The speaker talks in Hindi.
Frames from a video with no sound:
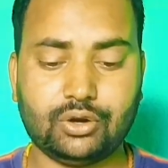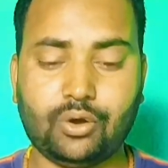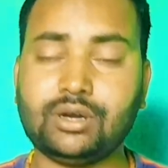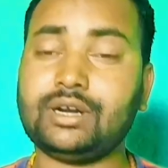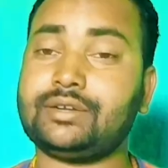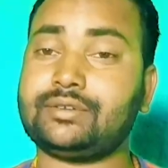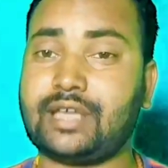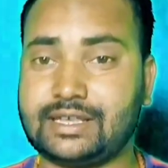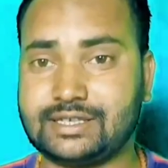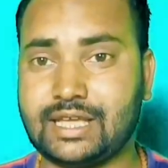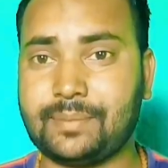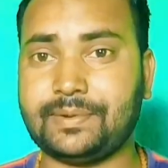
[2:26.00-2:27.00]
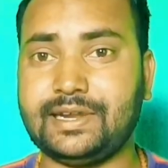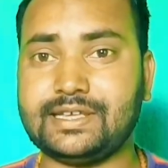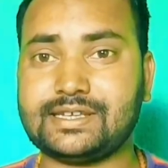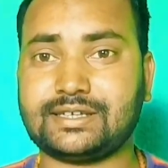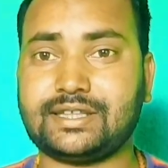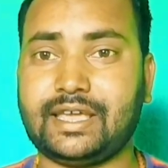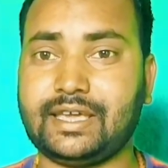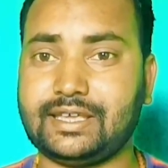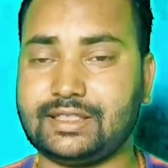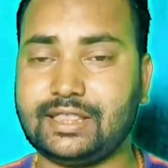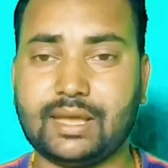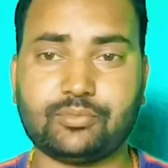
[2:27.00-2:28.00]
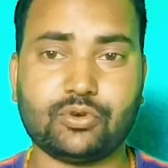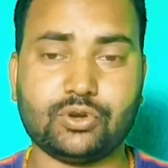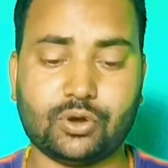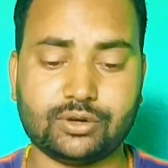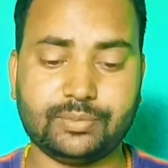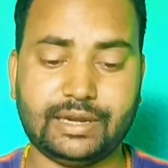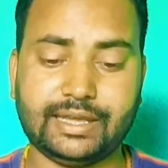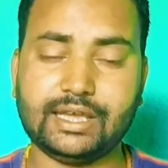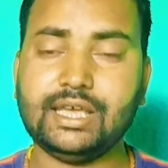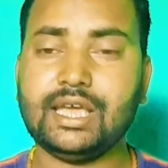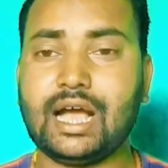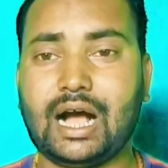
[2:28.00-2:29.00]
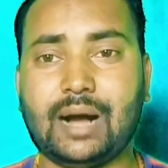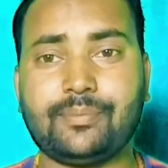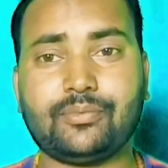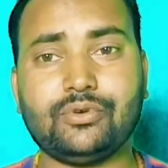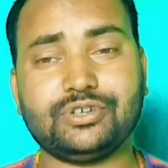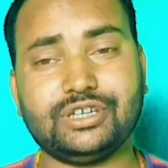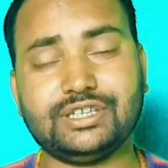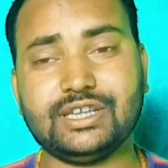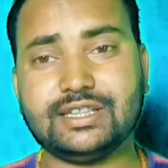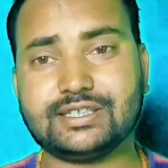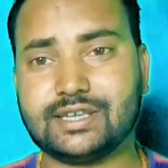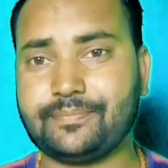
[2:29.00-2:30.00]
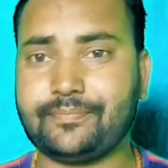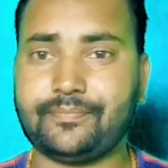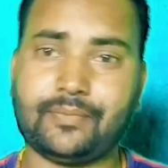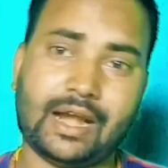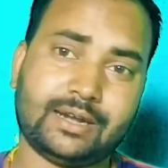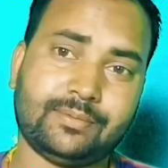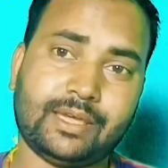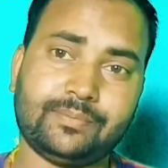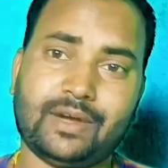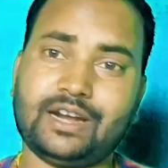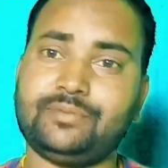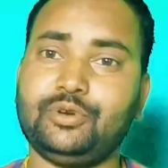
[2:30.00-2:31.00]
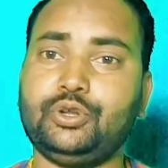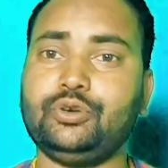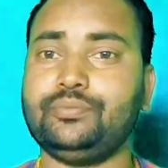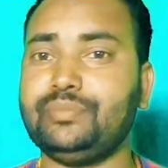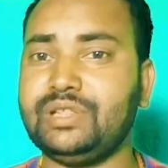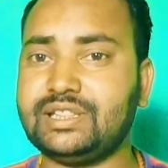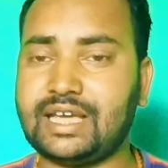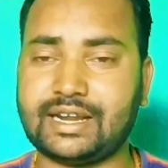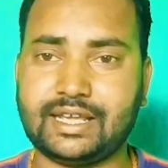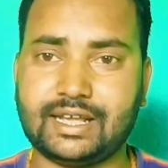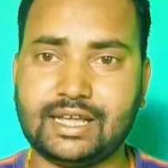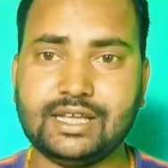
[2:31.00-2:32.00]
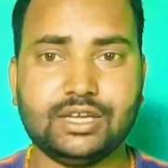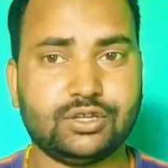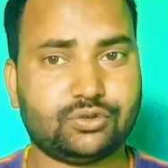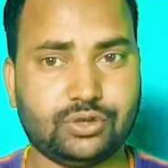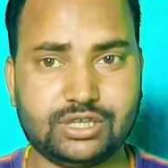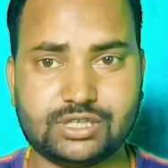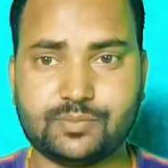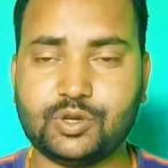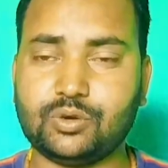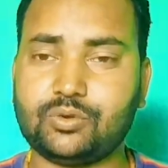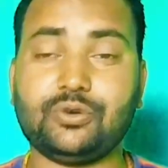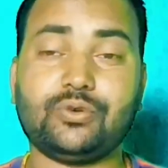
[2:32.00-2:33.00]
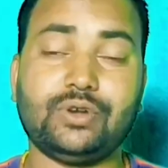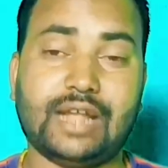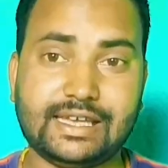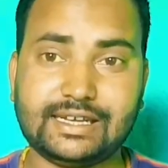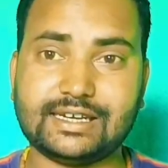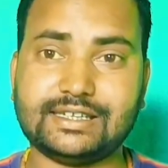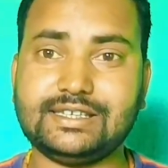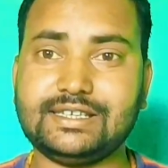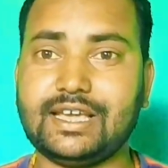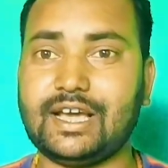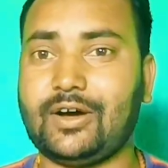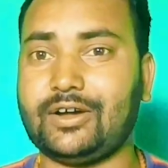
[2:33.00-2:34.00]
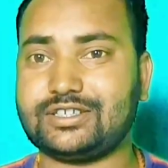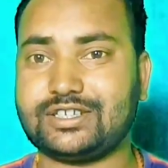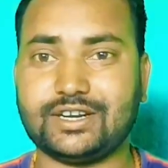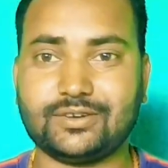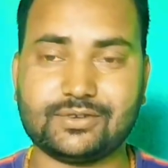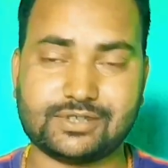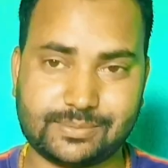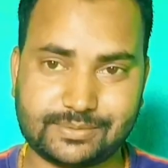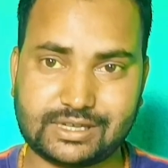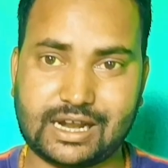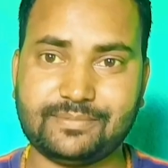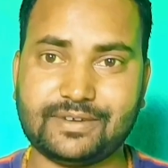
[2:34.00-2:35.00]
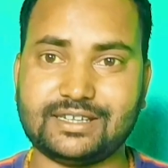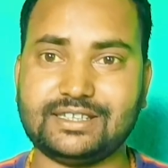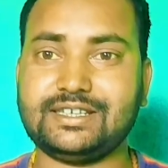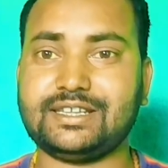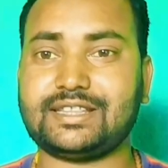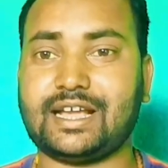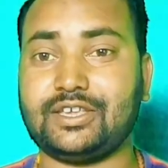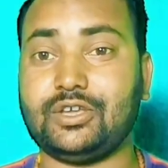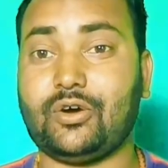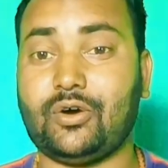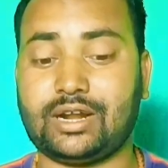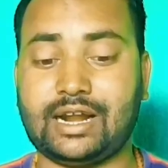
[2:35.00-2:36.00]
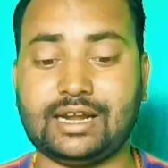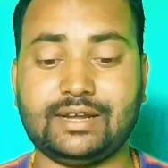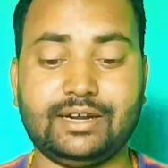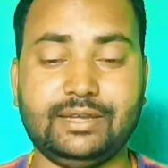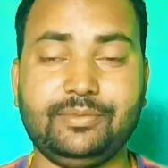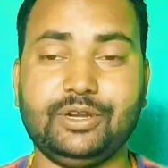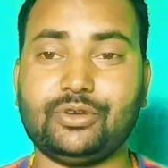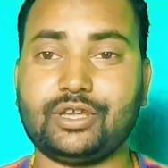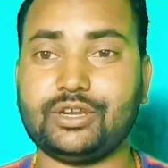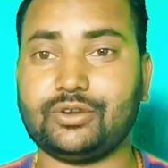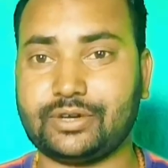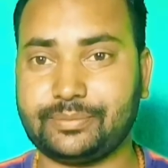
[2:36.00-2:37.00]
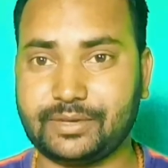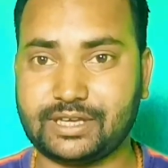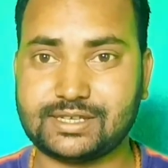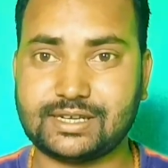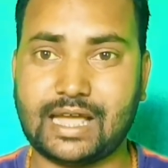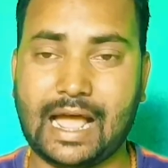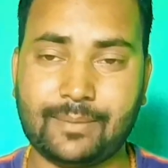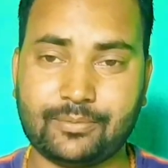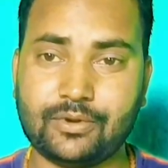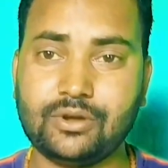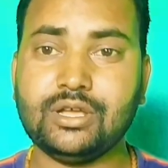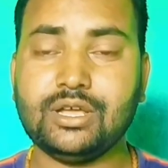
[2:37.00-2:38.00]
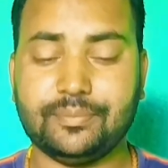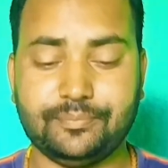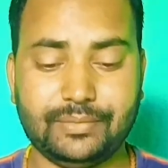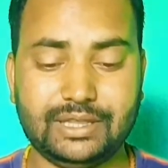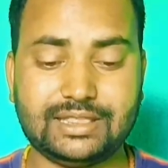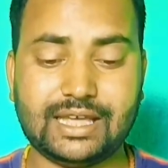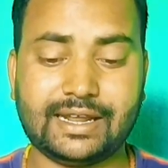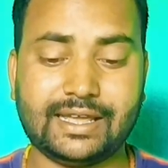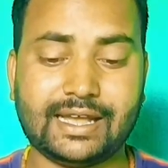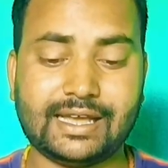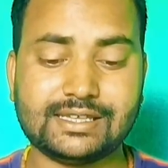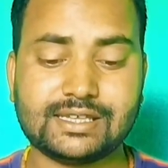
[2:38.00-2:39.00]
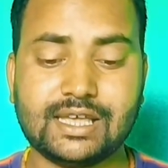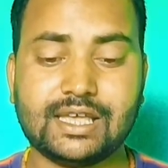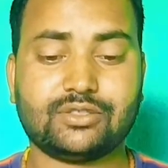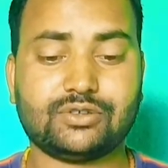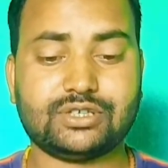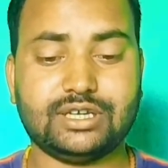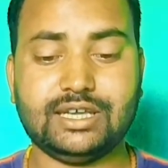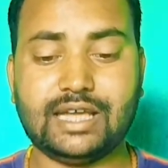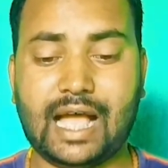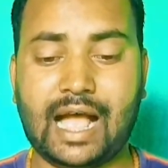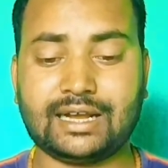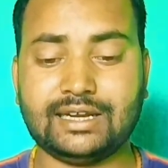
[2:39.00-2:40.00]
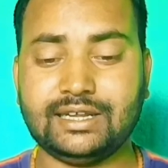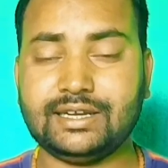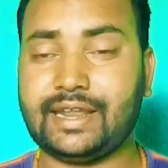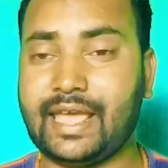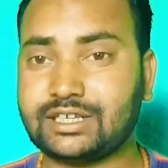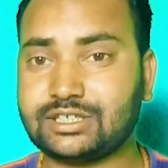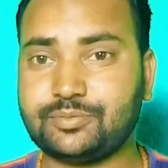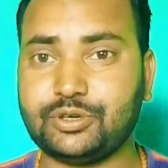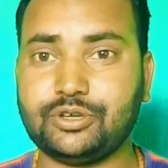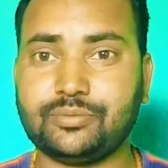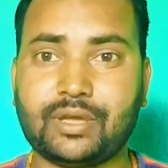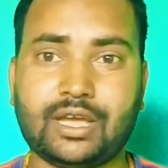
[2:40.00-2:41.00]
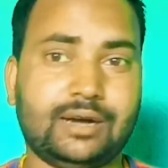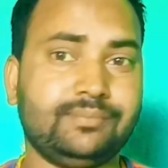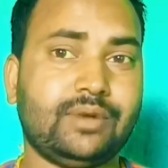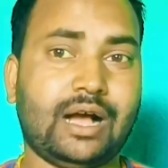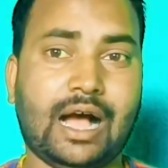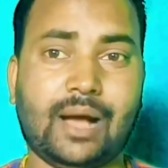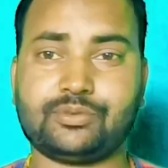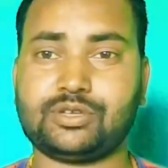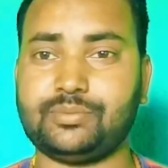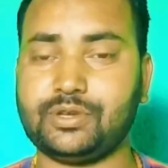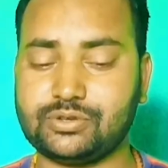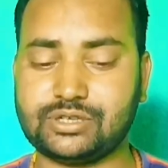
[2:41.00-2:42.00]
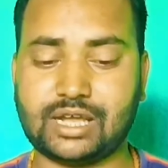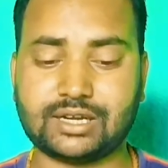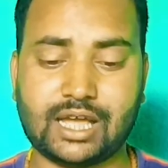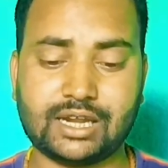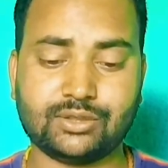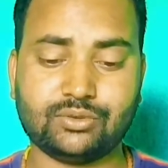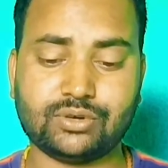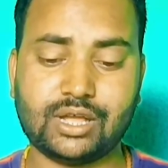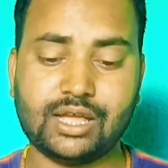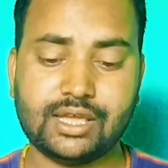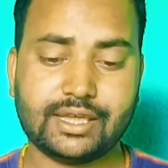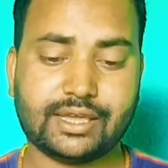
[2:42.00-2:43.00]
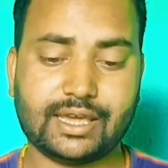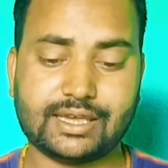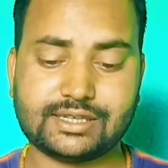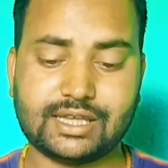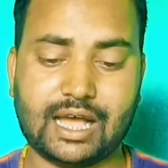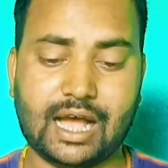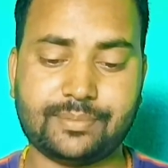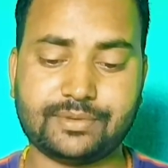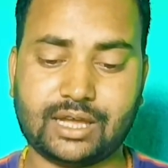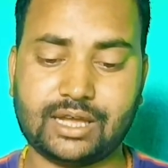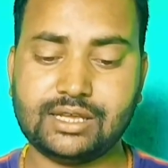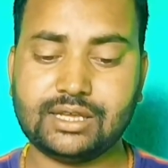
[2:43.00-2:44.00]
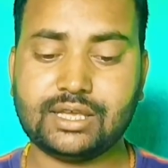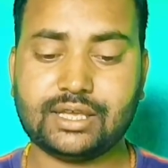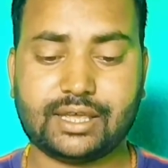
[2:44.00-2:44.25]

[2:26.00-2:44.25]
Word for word: और लोन कैसे आप ले सकते हैं कितने आपको लोन मिलेंगे आपको डिटेल से पार्ट बाई पार्ट वीडियो मिलता रहेगा तो इस वीडियो को लाइक कर दीजिए और चैनल को सब्सक्राइब कर दीजिए ताकि और आने वाली वीडियो की नोटिफिकेशन आपको मिलता रहेगा इस तो चलिए अगले नेक्स्ट वीडियो में हम आप सभी को जानकारी दूंगा कैसे आप यहाँ